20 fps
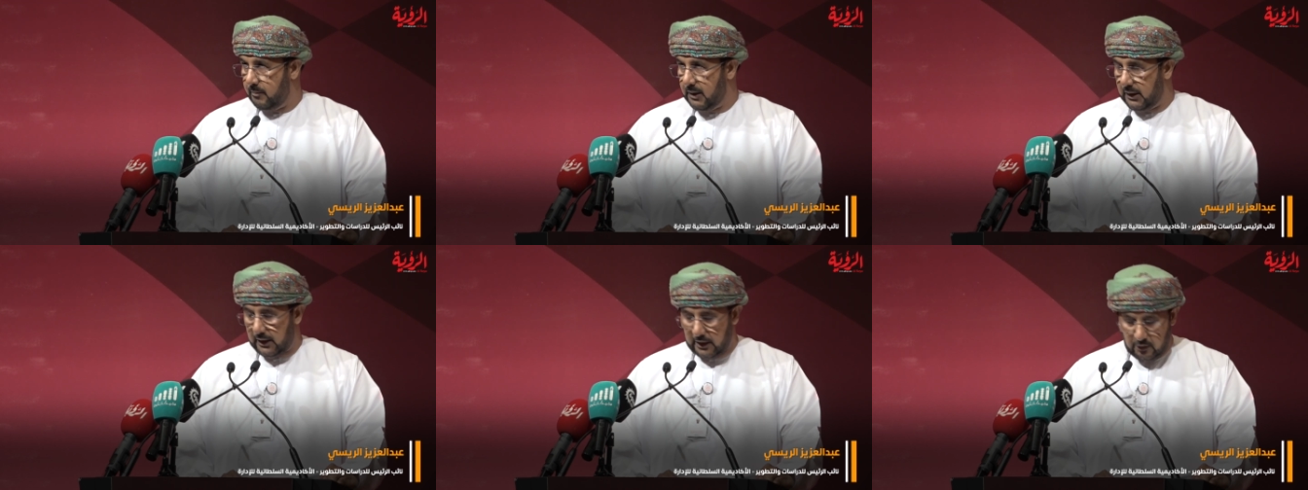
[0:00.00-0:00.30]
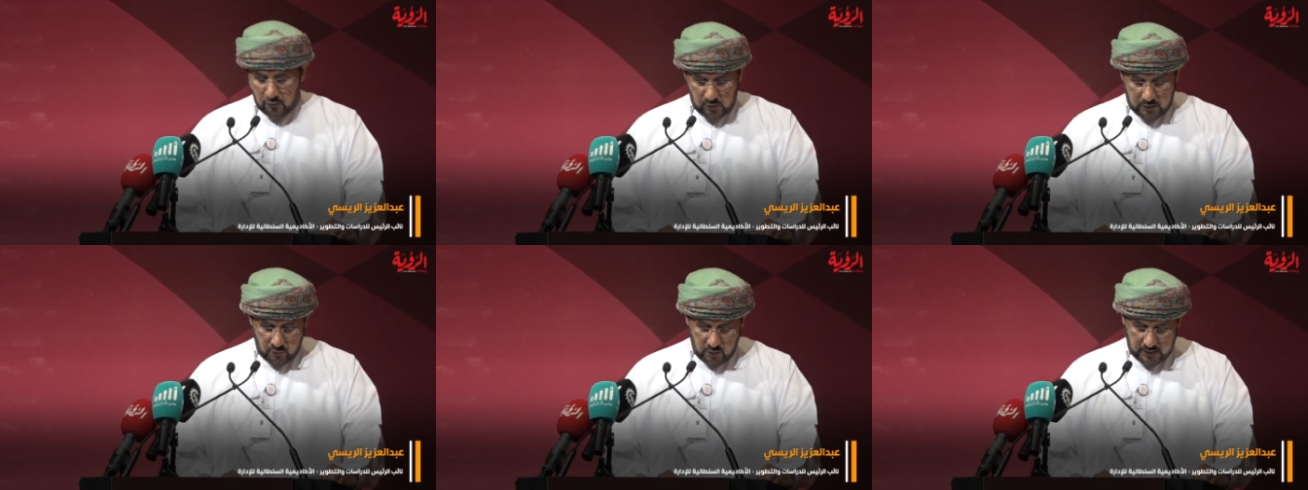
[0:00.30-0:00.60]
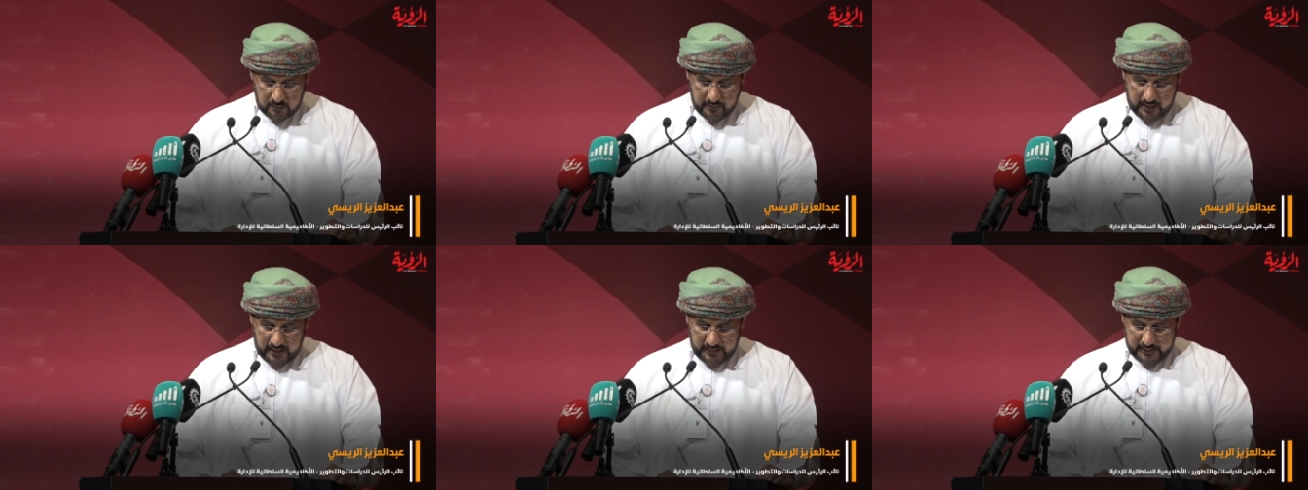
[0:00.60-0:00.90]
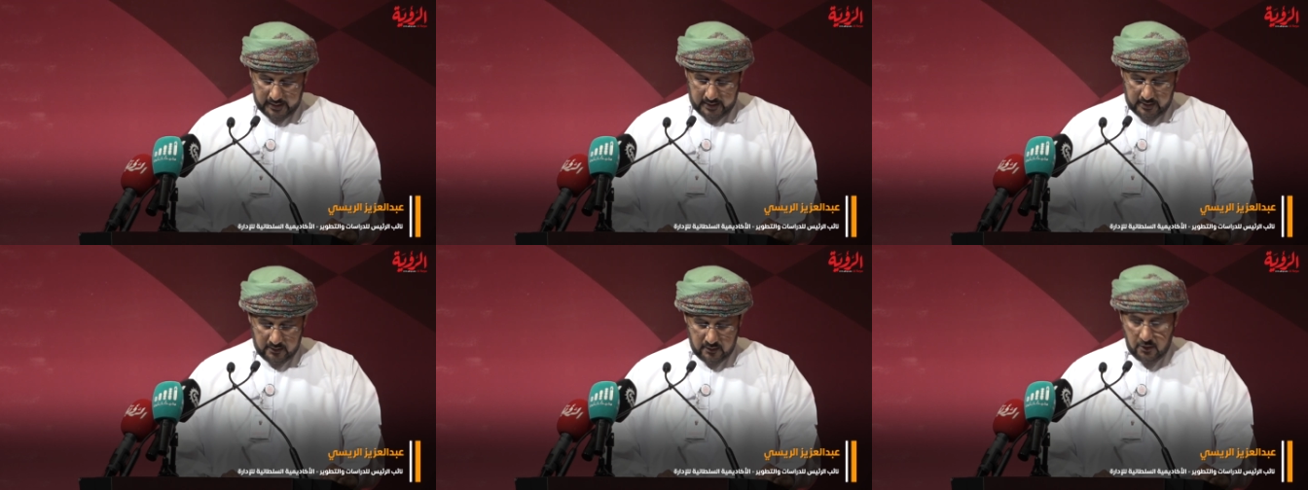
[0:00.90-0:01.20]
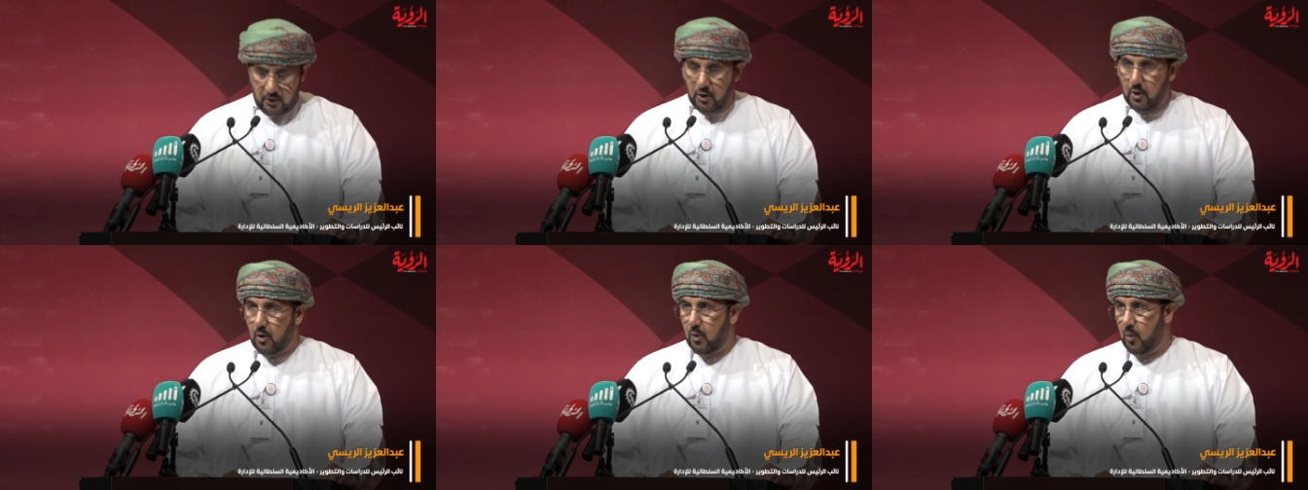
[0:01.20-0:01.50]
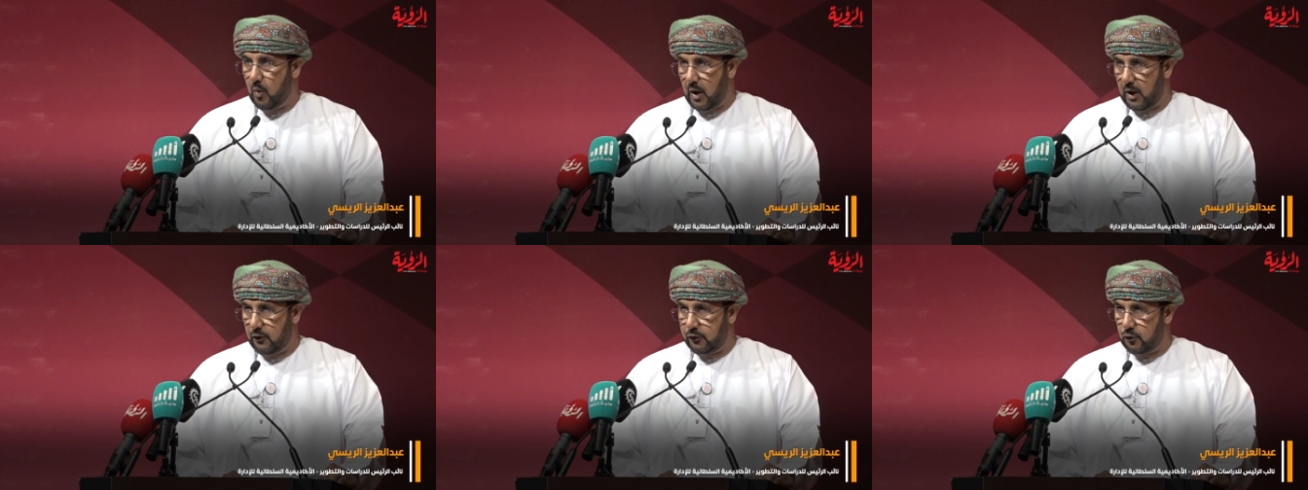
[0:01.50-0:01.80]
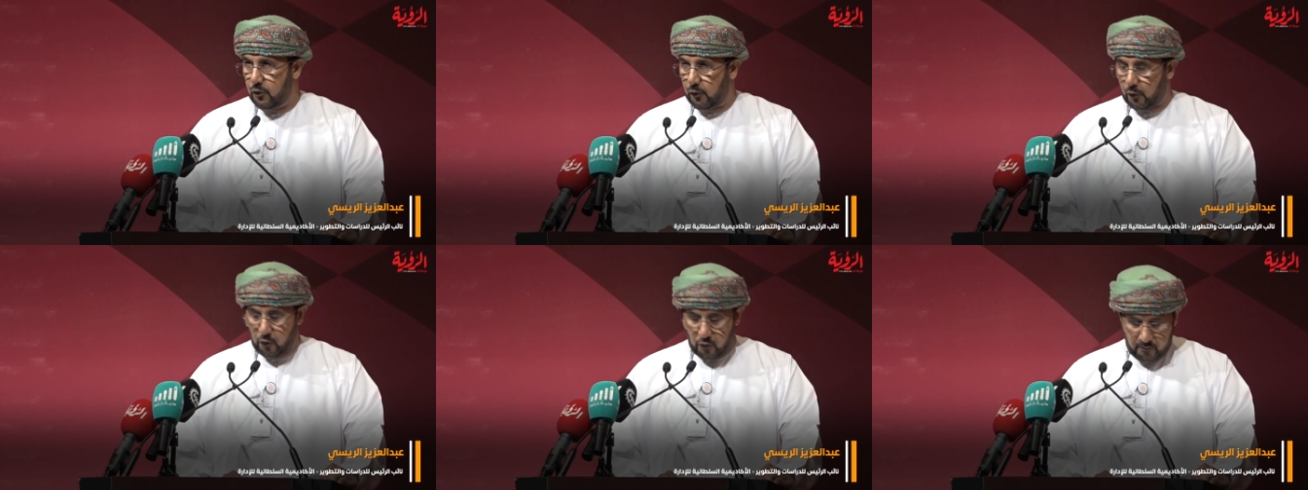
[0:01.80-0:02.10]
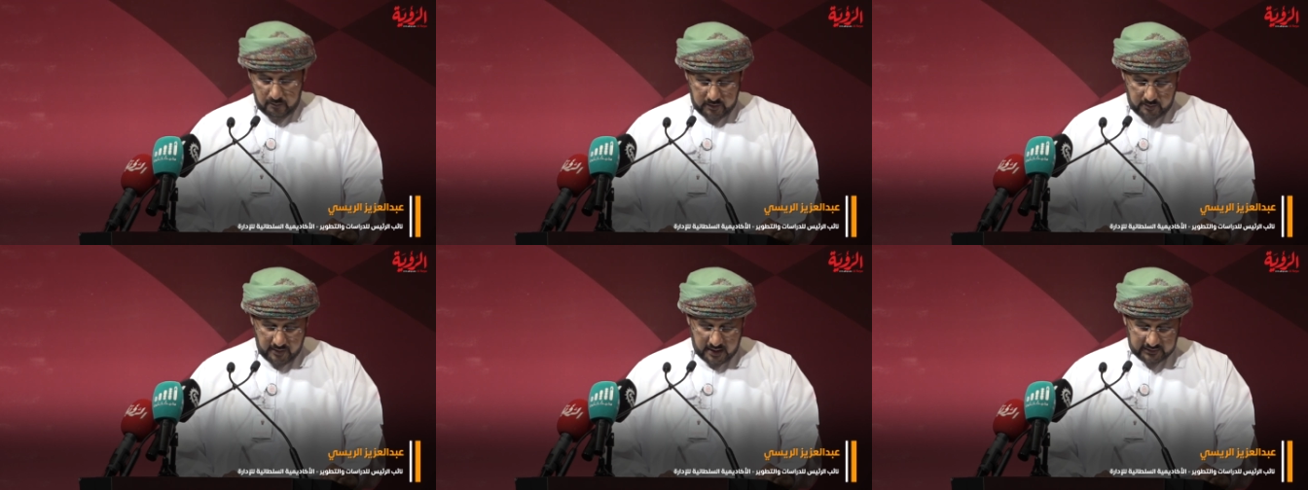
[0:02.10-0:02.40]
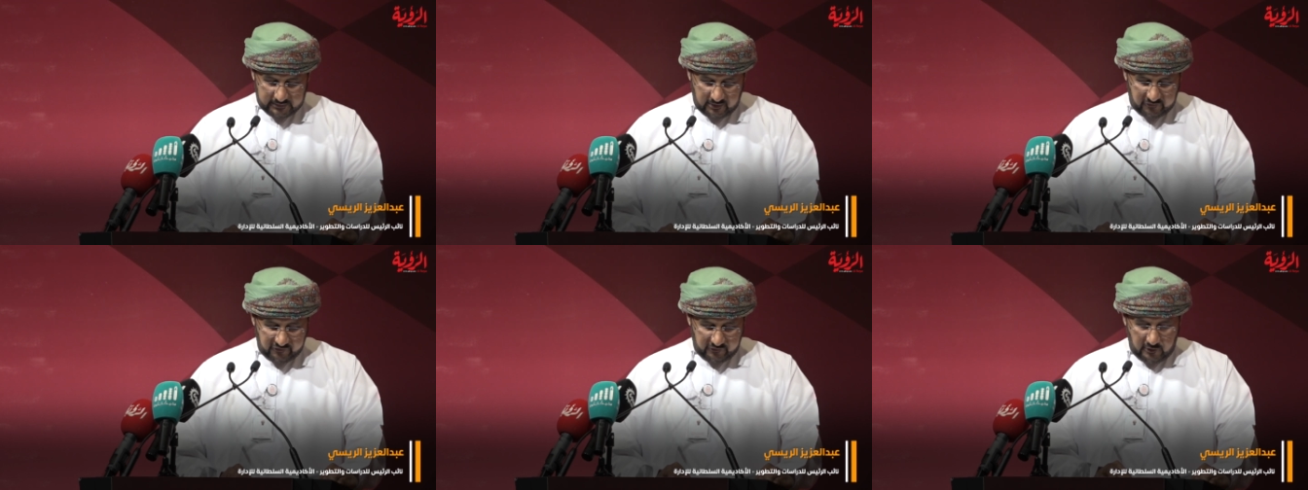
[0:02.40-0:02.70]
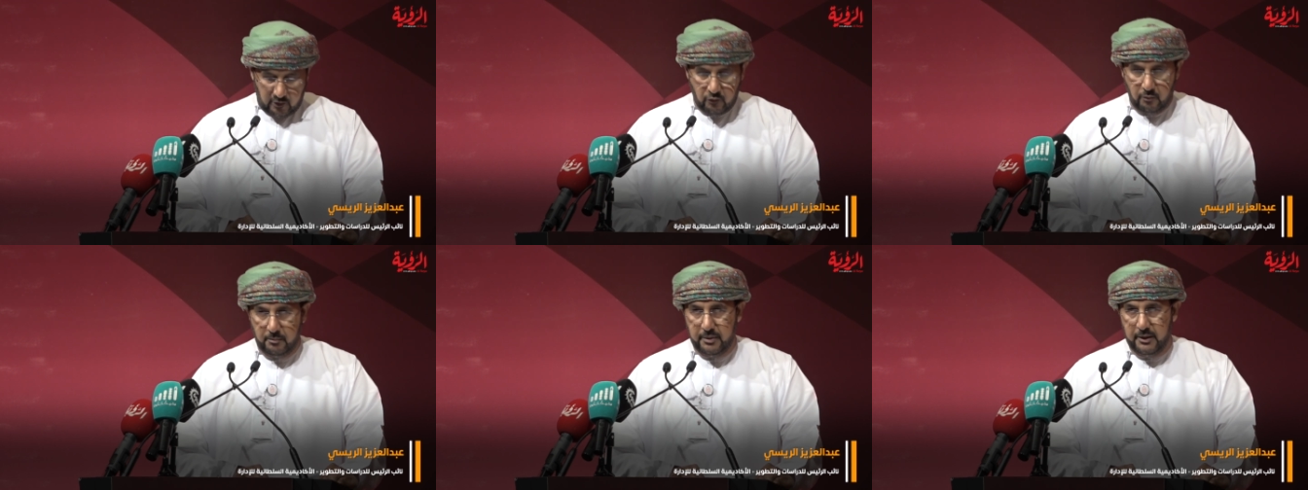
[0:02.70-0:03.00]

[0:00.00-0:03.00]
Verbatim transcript: بالقول والمعنى وأذكرهم بما اختصهم